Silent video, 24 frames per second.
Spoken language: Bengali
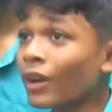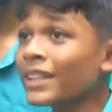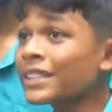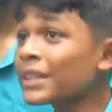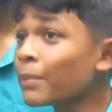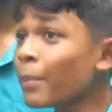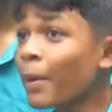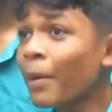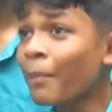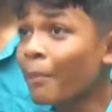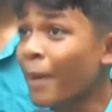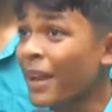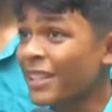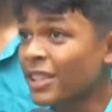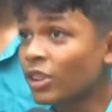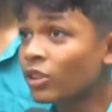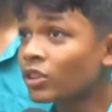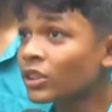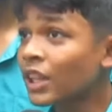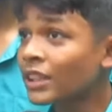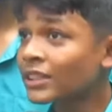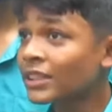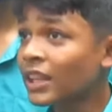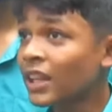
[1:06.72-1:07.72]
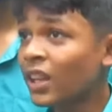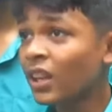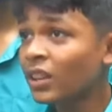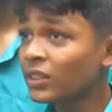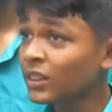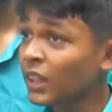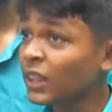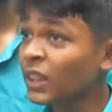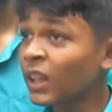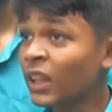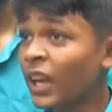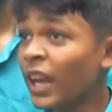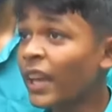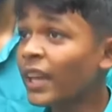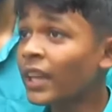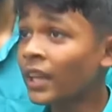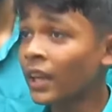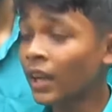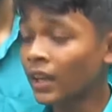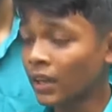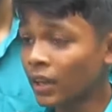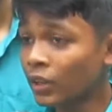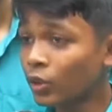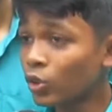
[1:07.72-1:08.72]
লোকরা যে মাঝারি যাচ্ছে তাদের এই
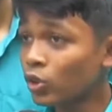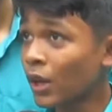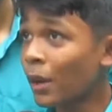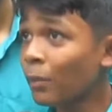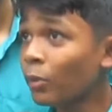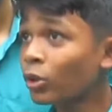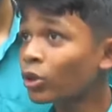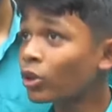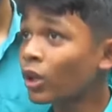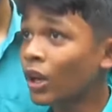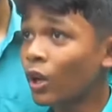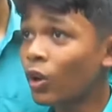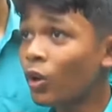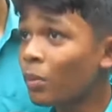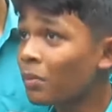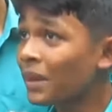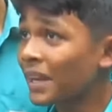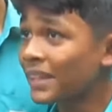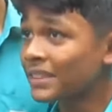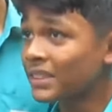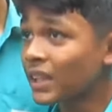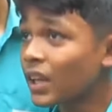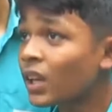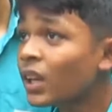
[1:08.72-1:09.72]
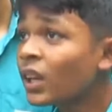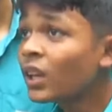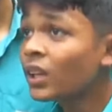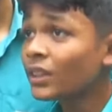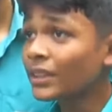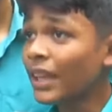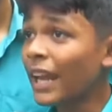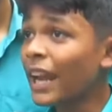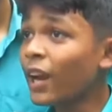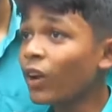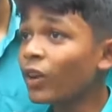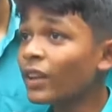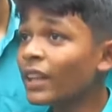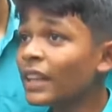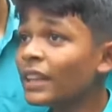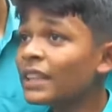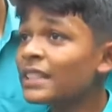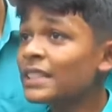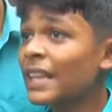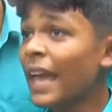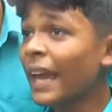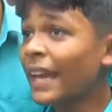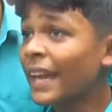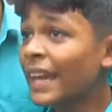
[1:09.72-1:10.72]
কেনার কিন্তু সামর্থ্যটা কমে গেছে তারা এখন
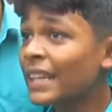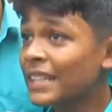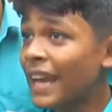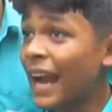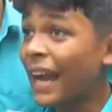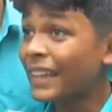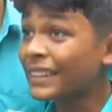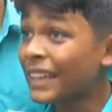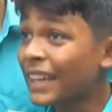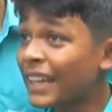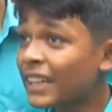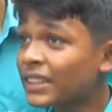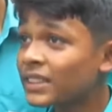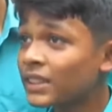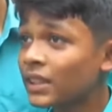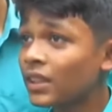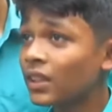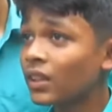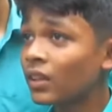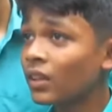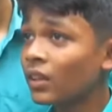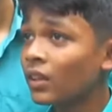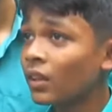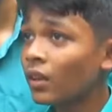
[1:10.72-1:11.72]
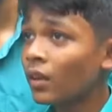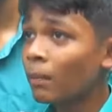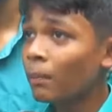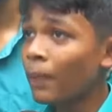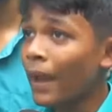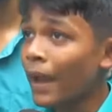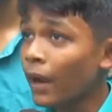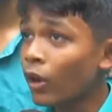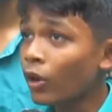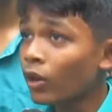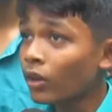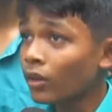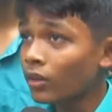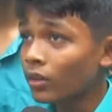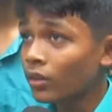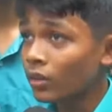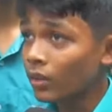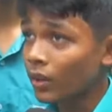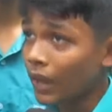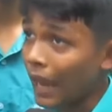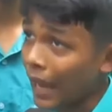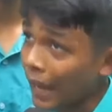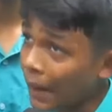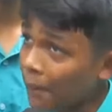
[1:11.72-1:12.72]
কিনতেছে এক কেজি আধা কেজি বা এখন
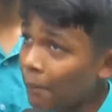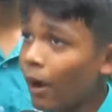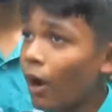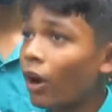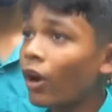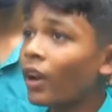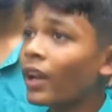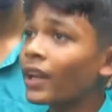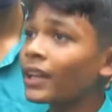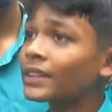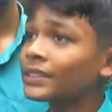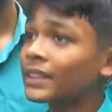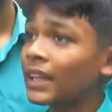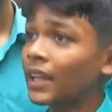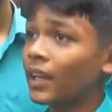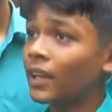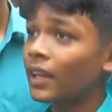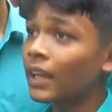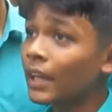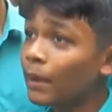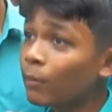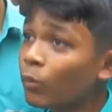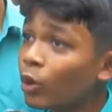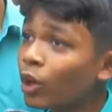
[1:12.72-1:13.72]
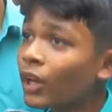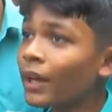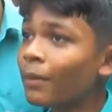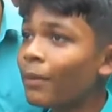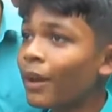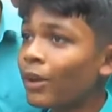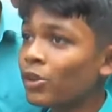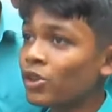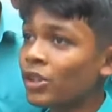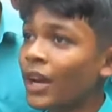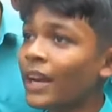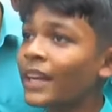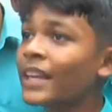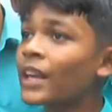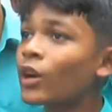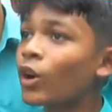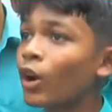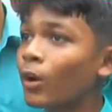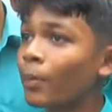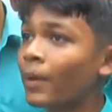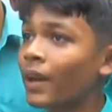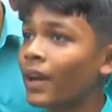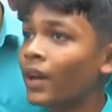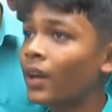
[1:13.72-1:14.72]
এক পাওয়া হয়ে গেছে নির্মূলকের মানুষরা আর কি
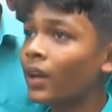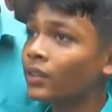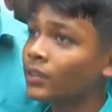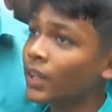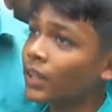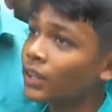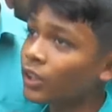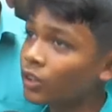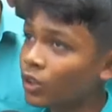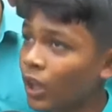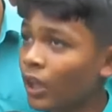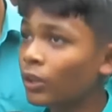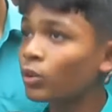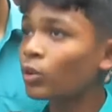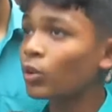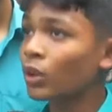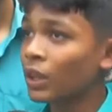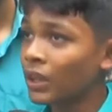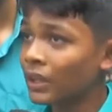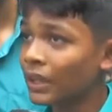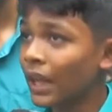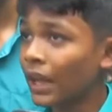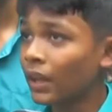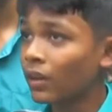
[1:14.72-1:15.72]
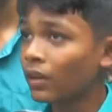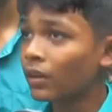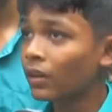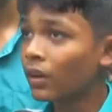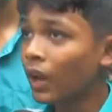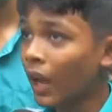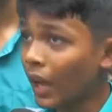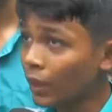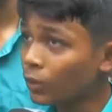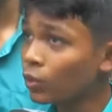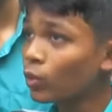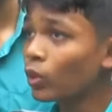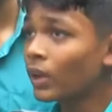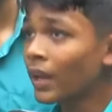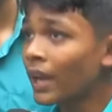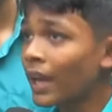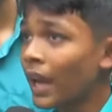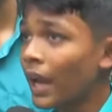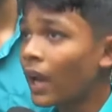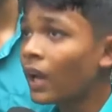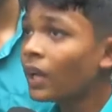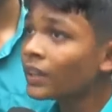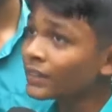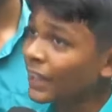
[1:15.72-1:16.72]
করবে তাদের তো এতটুকুই দাম এত রেগে
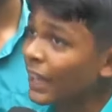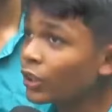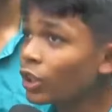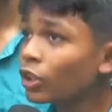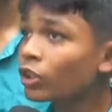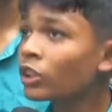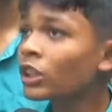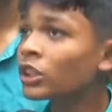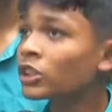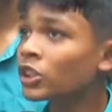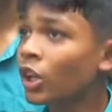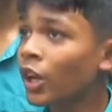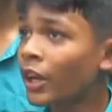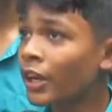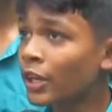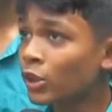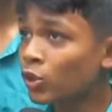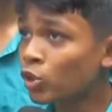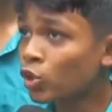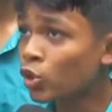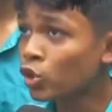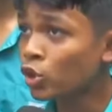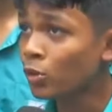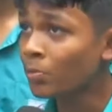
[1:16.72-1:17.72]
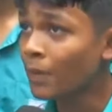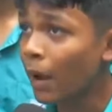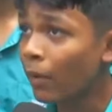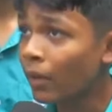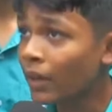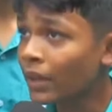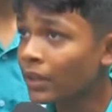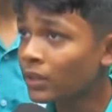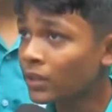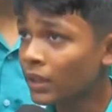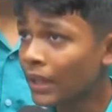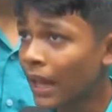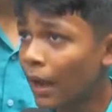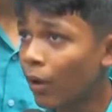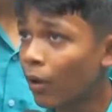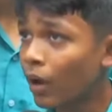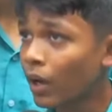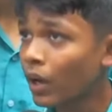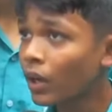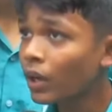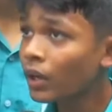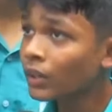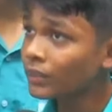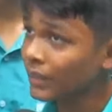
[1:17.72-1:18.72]
গা তাদেরও তো ইচ্ছা হয় কিছু সুষম খাওয়ার
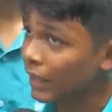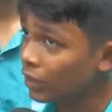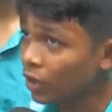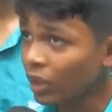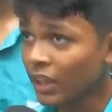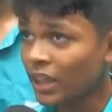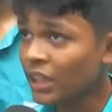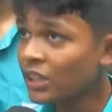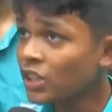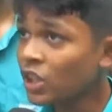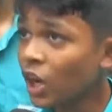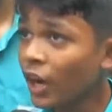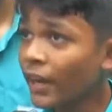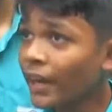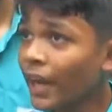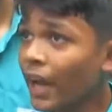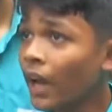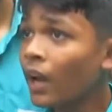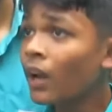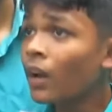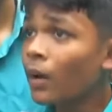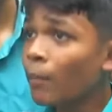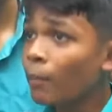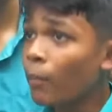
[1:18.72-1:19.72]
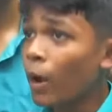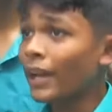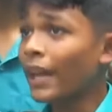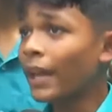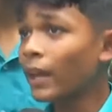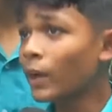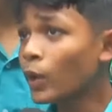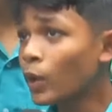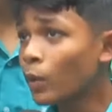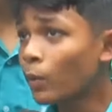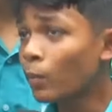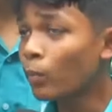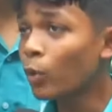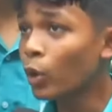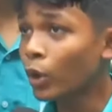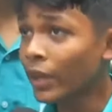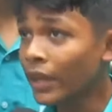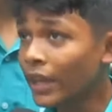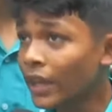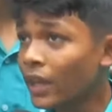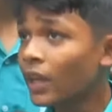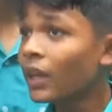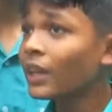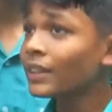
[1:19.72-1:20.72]
খাওয়ার তাদেরও কি ইচ্ছা হয় না ব্রয়লার
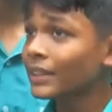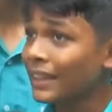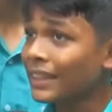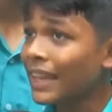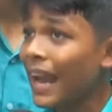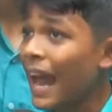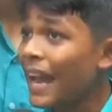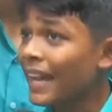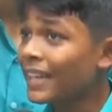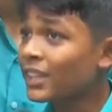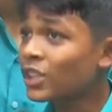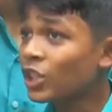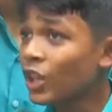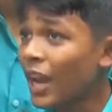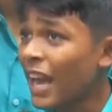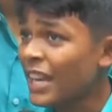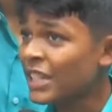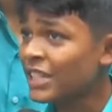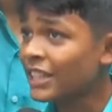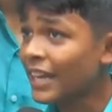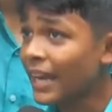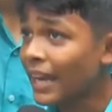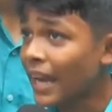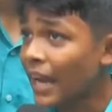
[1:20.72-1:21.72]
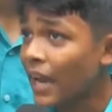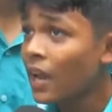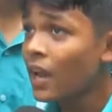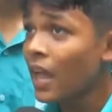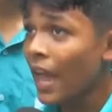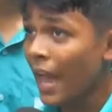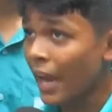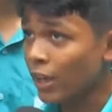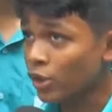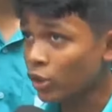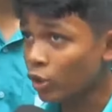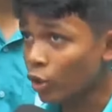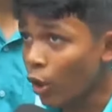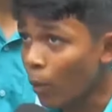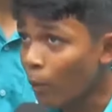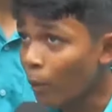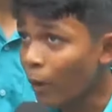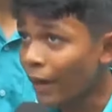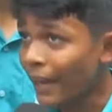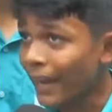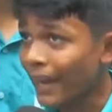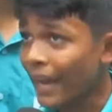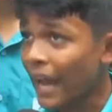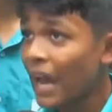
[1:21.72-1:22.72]
মুরগি তাদের আগে ছিল আশি টাকা একশো
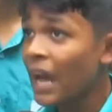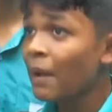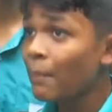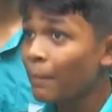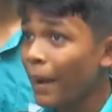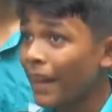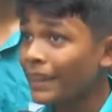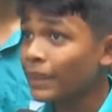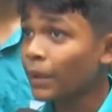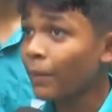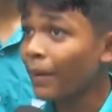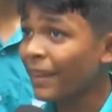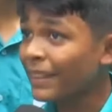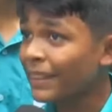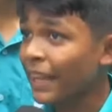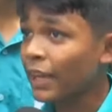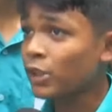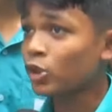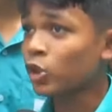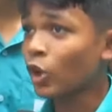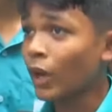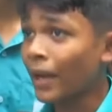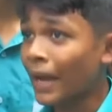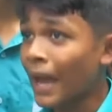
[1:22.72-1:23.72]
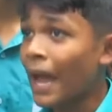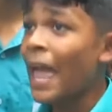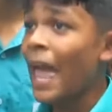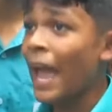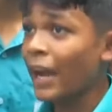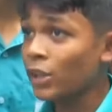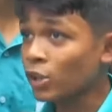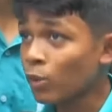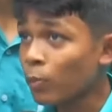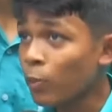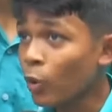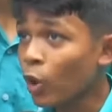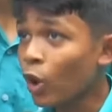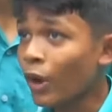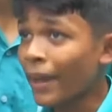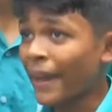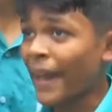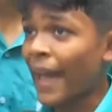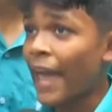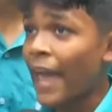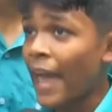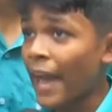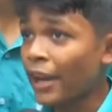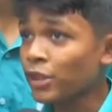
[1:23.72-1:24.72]
নব্বই টাকা বাত্তা বাত্তা একশো টাকা একশো পনেরো
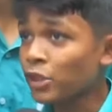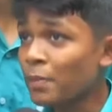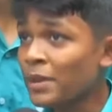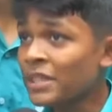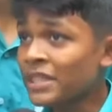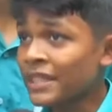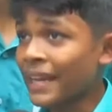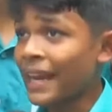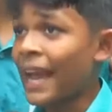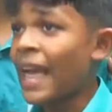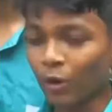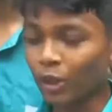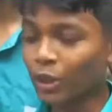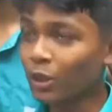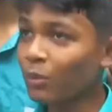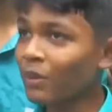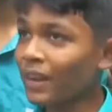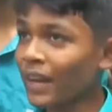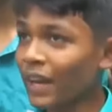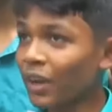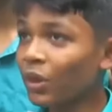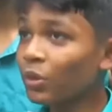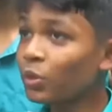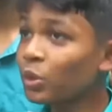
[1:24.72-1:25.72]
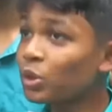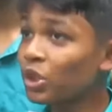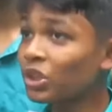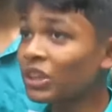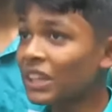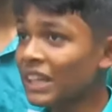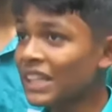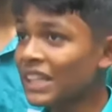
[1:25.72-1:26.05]
টাকা একশো বিশ টাকা বর্তমান এখন দুইশো